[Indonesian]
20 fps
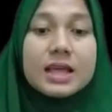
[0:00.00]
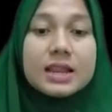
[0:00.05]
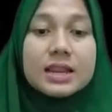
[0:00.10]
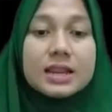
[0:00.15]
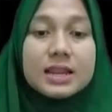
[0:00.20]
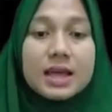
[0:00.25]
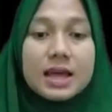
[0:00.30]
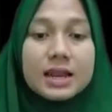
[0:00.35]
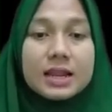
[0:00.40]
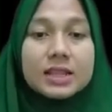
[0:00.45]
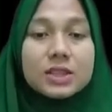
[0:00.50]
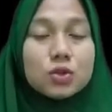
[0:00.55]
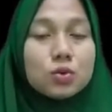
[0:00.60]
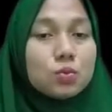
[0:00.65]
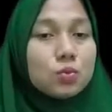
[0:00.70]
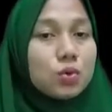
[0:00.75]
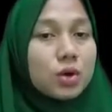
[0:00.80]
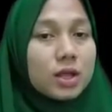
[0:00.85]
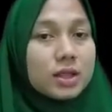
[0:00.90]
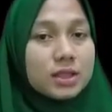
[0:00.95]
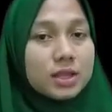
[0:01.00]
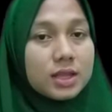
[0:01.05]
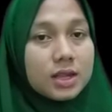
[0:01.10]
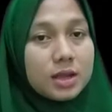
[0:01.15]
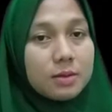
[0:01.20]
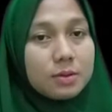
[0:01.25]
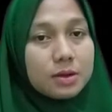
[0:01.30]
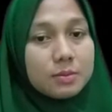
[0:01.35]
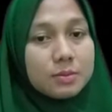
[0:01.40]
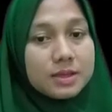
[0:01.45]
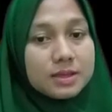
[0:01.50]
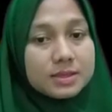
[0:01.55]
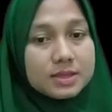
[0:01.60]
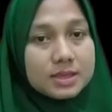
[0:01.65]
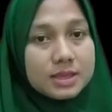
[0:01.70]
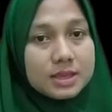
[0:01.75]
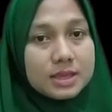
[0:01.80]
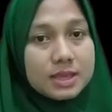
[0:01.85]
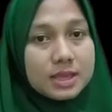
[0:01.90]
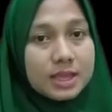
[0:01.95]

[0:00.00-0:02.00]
dan tumbuhan tidak berbiji.